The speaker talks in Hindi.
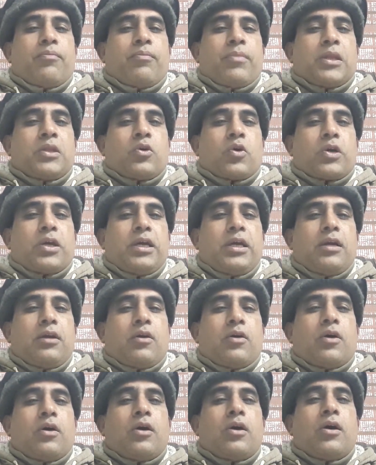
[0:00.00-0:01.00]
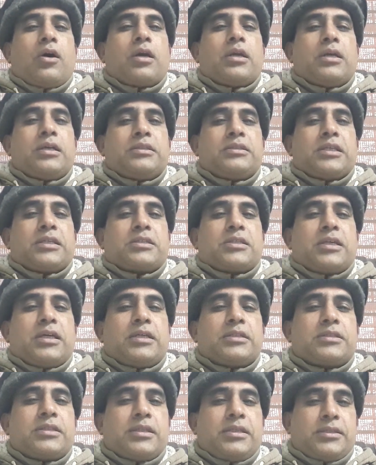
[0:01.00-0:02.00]
मंदोखेल और
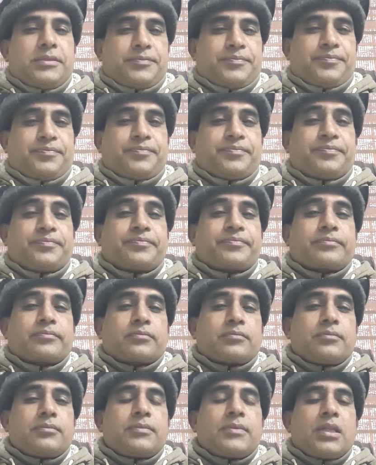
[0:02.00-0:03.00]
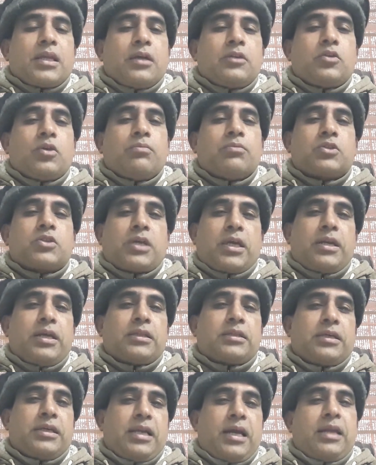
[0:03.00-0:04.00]
जस्टिस जो
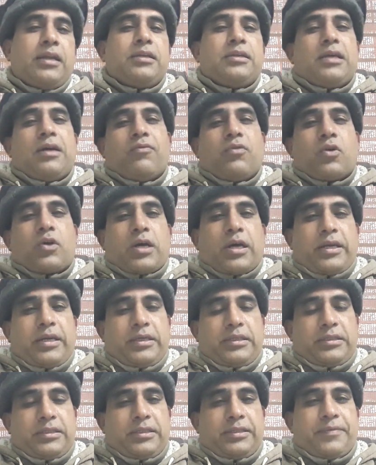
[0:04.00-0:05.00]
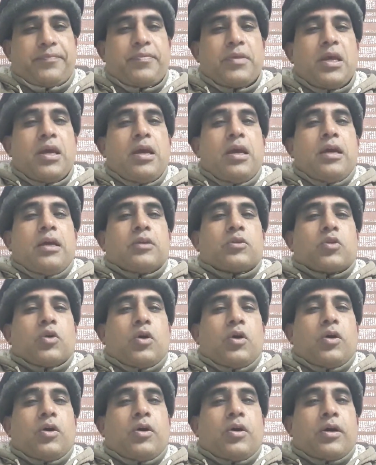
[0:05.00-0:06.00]
मुसरत हिलाली हैं वो कर रही थी
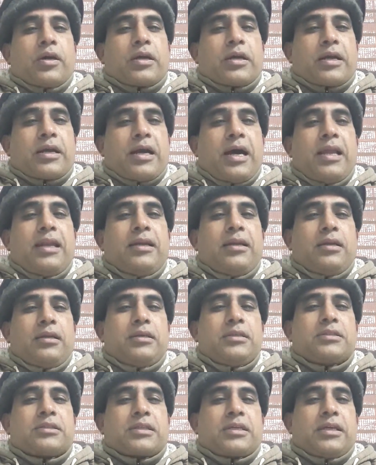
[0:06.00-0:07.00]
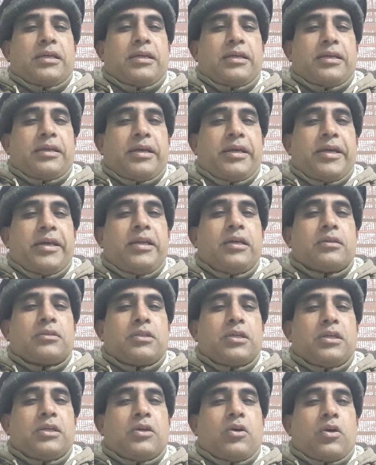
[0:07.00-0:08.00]
तो कल इसकी हेयरिंग
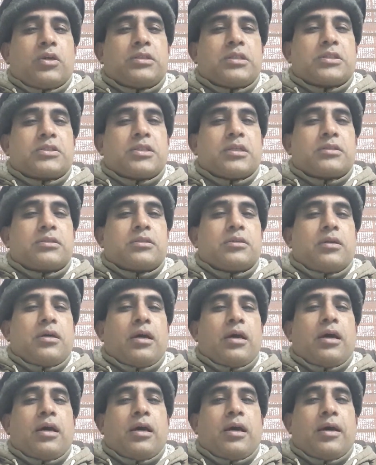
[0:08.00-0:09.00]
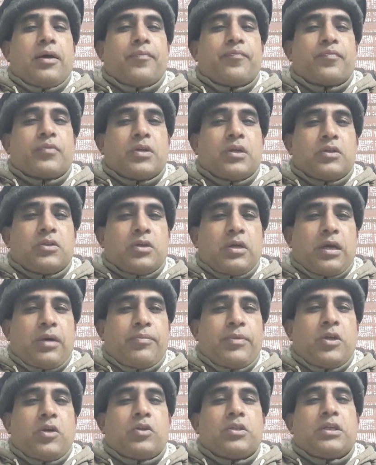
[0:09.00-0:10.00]
थी और जस्टिस
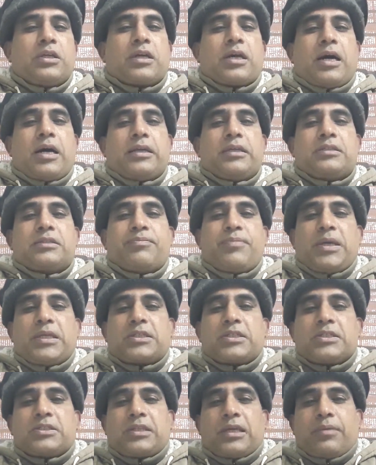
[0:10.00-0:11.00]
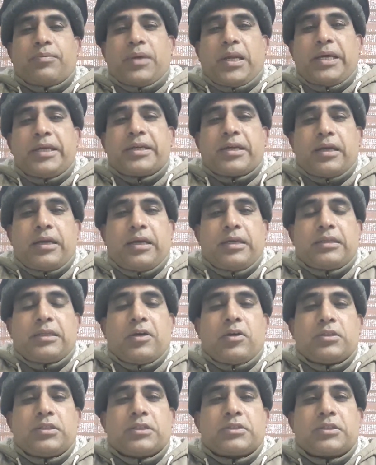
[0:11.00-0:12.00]
अमीनुद्दीन ख़ान इस बेंच की सरबराही कर रहे
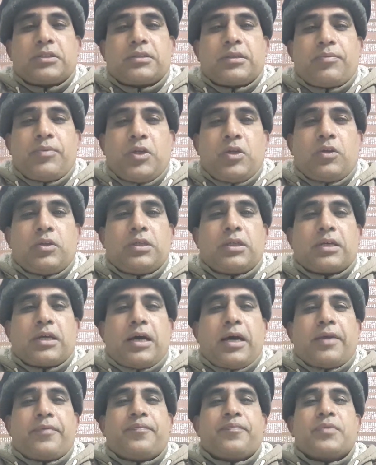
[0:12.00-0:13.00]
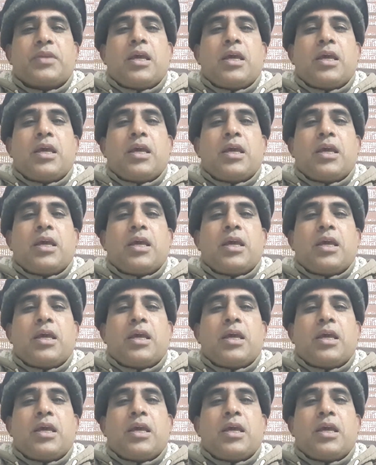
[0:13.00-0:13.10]
थे और जस्टिस अमीनुद्दीन ख़ान